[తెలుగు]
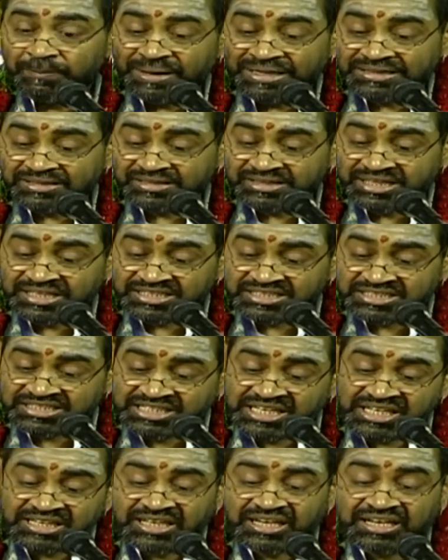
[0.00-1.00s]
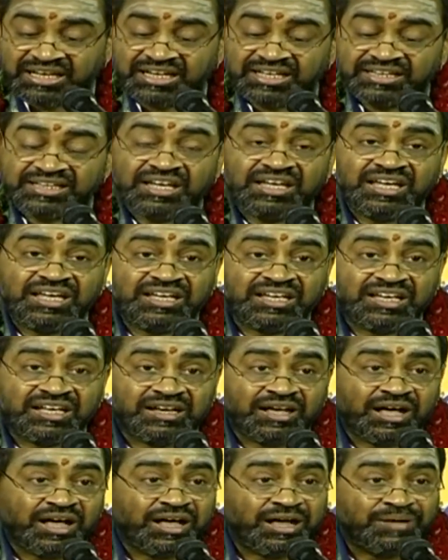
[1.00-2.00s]
బంధచ్చిదే
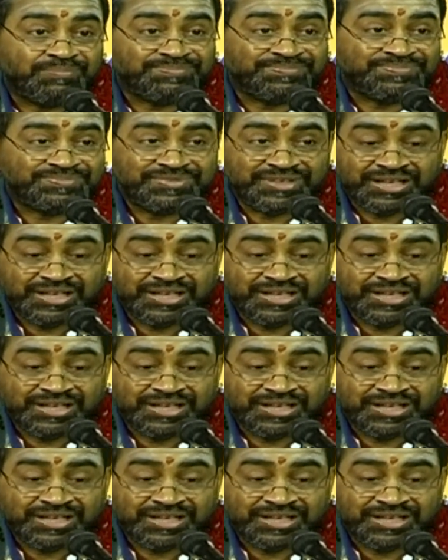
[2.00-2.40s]
దేహినాం